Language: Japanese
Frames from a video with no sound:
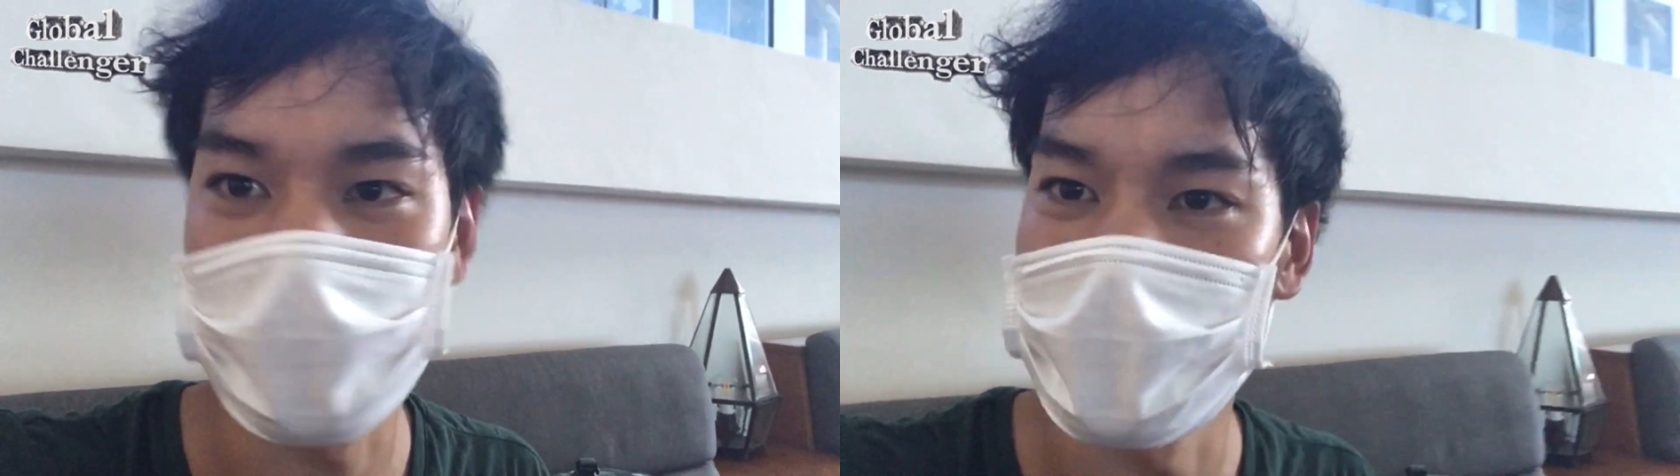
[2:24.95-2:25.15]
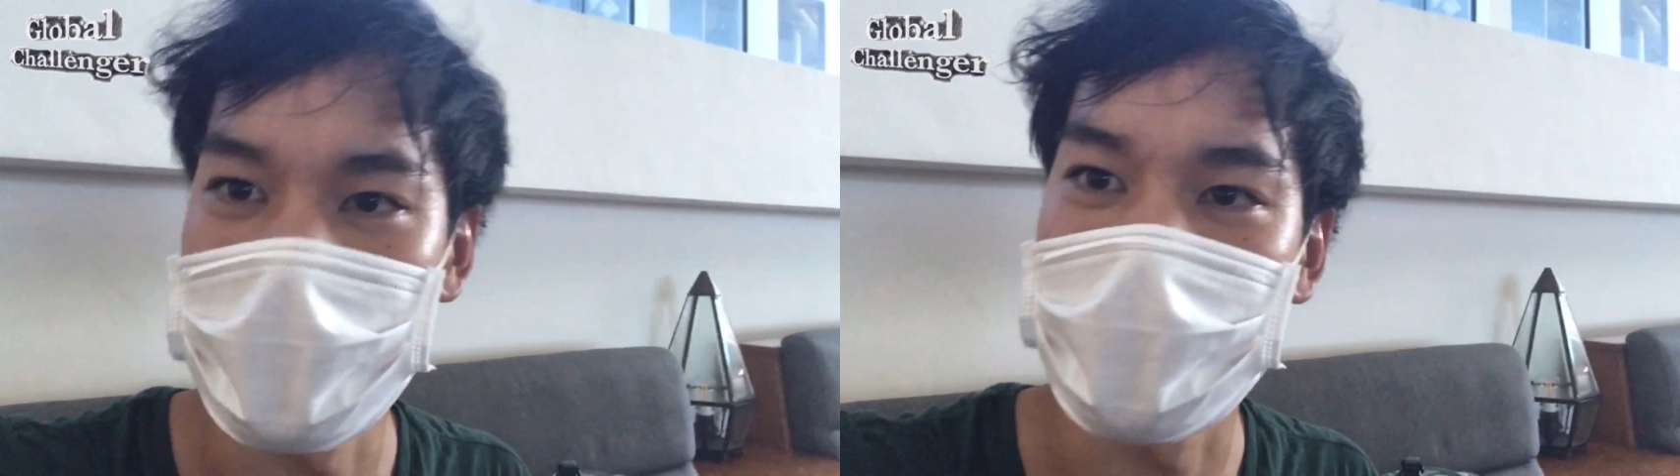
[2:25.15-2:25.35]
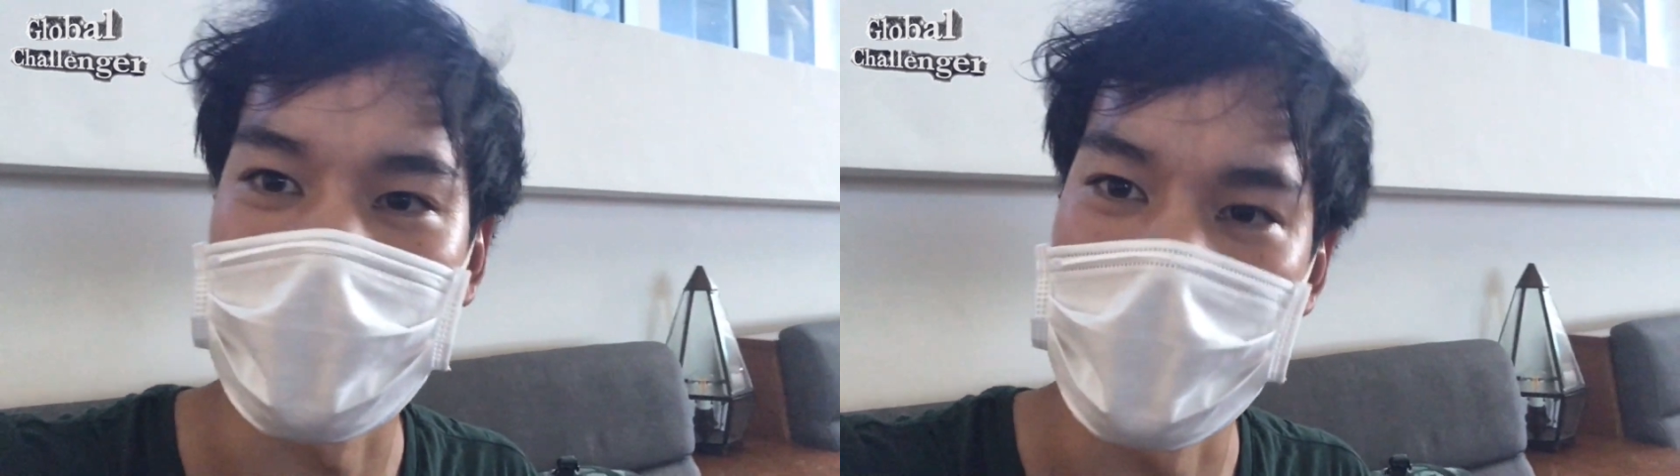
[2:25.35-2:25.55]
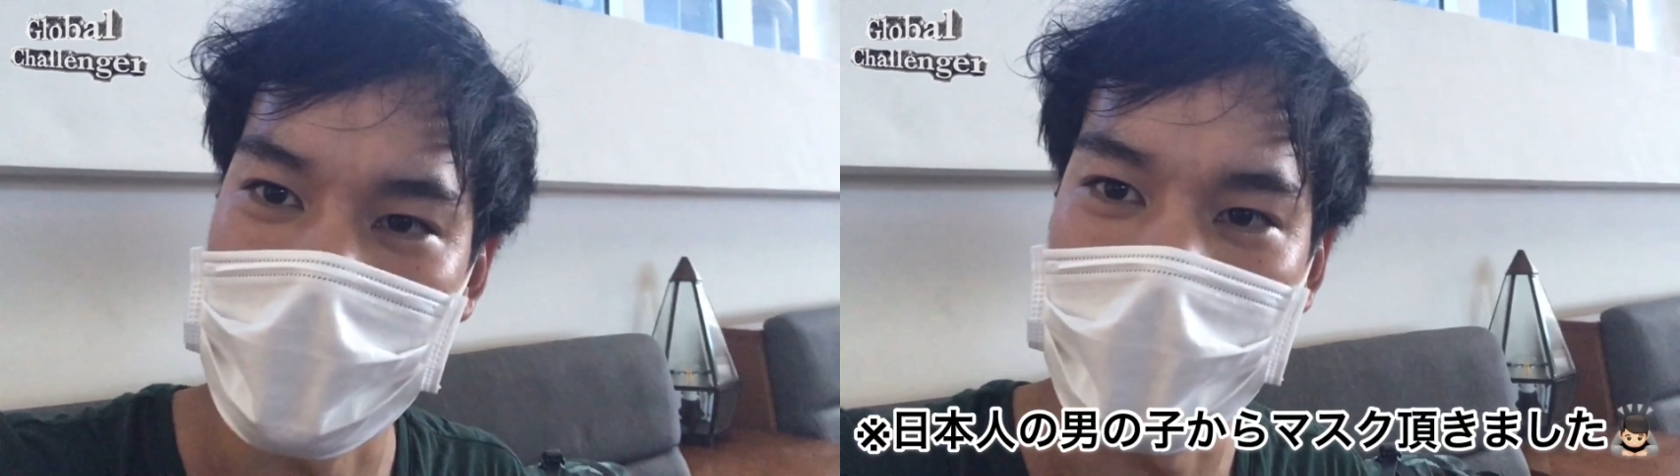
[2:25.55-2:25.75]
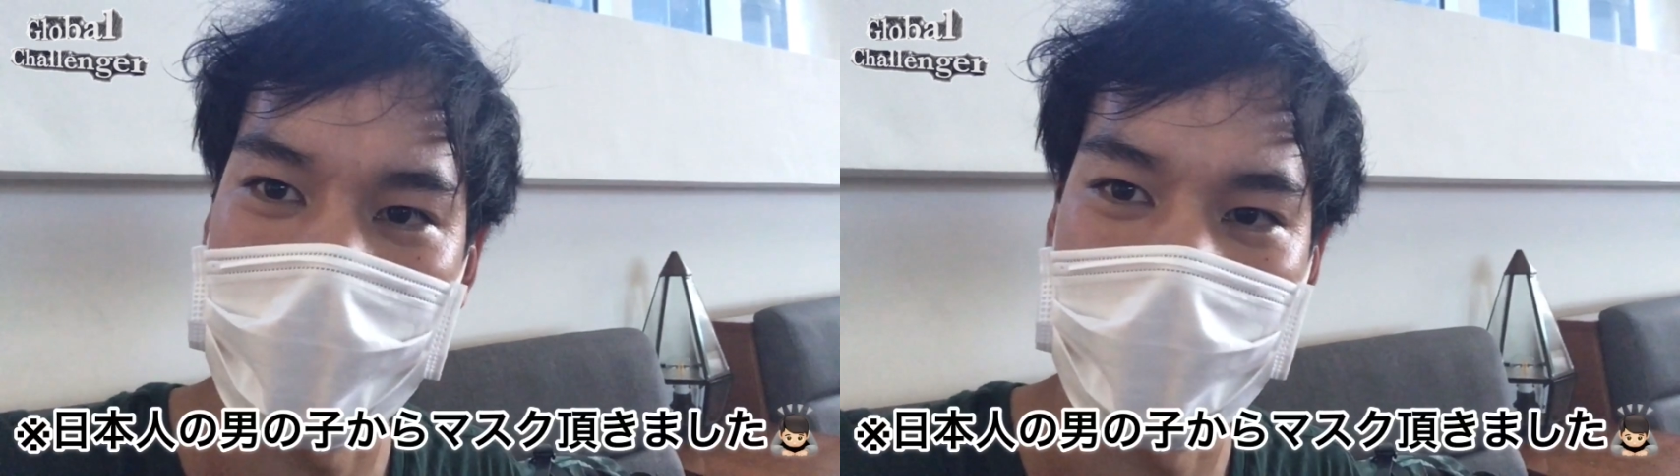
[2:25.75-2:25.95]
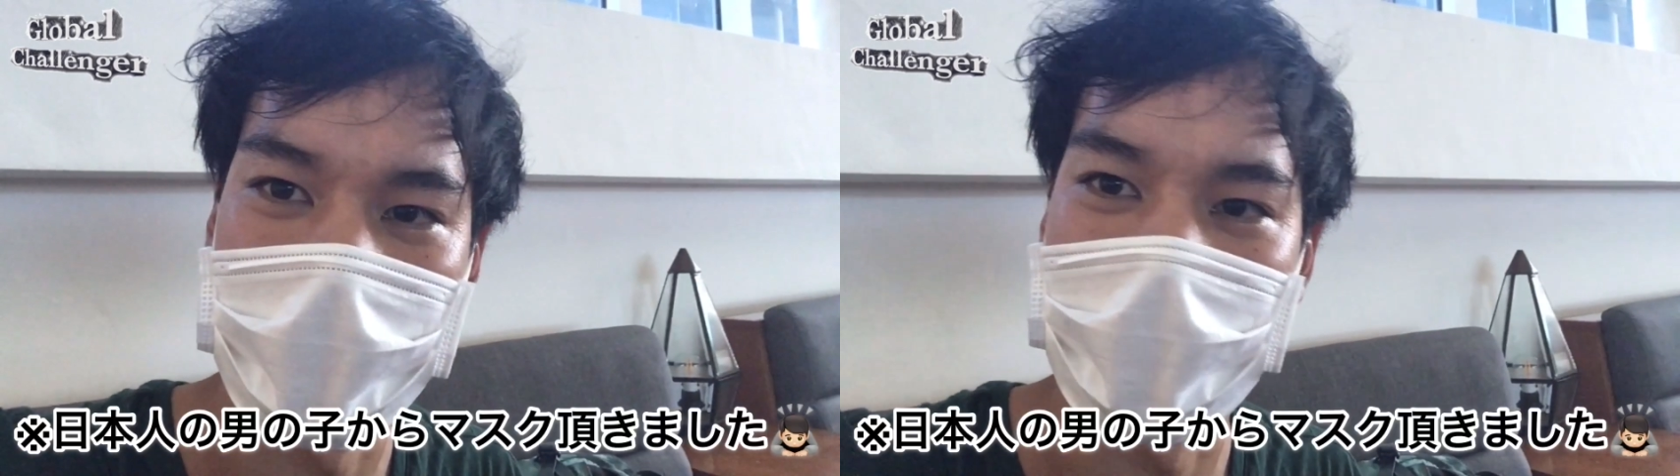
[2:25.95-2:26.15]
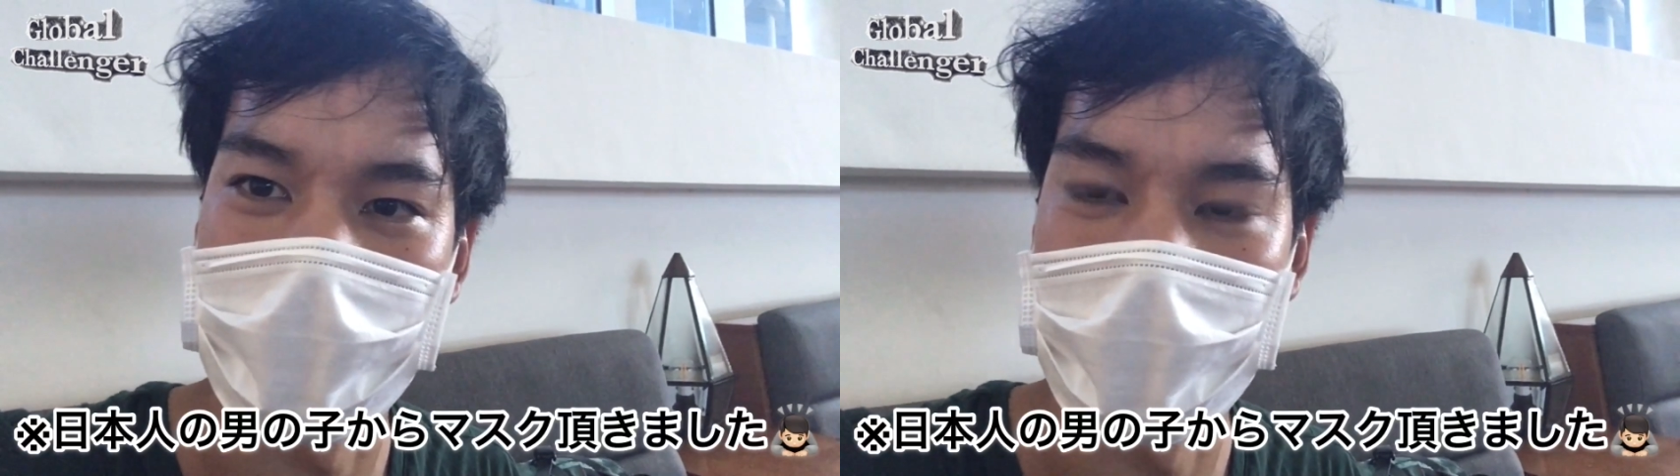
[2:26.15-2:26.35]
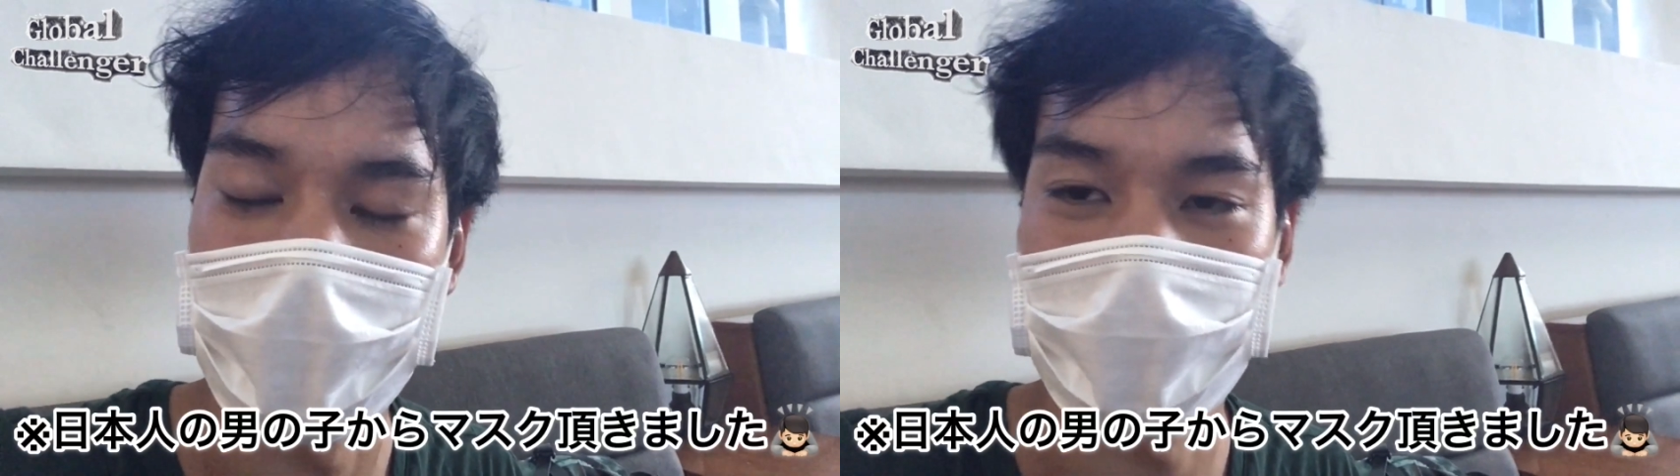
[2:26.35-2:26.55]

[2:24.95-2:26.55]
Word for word: 日本人の男の子がちょっ